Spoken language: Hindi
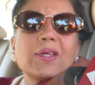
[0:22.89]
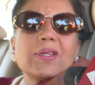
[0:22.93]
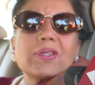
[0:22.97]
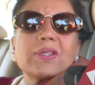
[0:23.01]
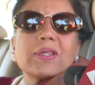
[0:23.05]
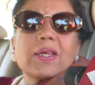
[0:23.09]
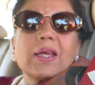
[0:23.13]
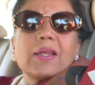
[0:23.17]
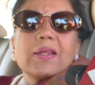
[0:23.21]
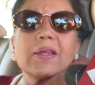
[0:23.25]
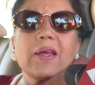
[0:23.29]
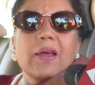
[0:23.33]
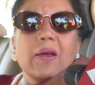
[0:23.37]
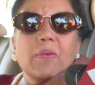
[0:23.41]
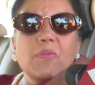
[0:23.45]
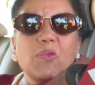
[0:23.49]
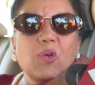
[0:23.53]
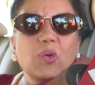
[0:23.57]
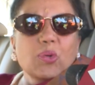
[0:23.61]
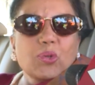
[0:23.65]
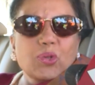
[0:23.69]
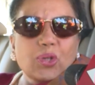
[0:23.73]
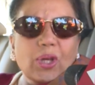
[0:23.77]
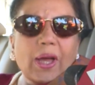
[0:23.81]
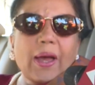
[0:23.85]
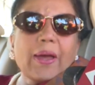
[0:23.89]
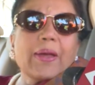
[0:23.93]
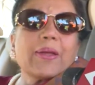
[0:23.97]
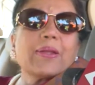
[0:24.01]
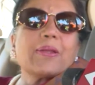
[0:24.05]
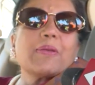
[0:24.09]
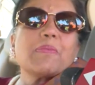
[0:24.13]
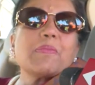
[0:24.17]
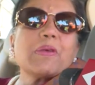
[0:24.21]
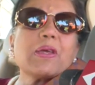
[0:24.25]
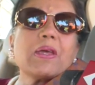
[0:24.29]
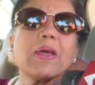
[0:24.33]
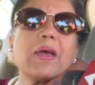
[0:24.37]
इसके लिए हम
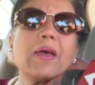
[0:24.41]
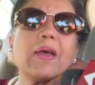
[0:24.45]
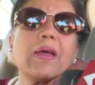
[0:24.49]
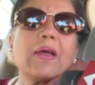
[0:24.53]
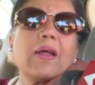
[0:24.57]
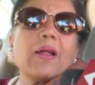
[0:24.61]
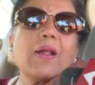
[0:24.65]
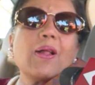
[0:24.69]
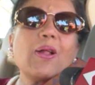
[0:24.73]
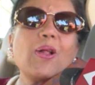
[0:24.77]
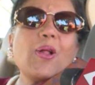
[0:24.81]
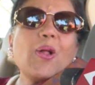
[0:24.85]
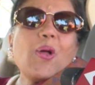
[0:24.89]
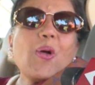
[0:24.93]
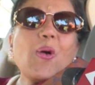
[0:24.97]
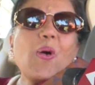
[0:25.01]
उत्साहित भी है हाँ।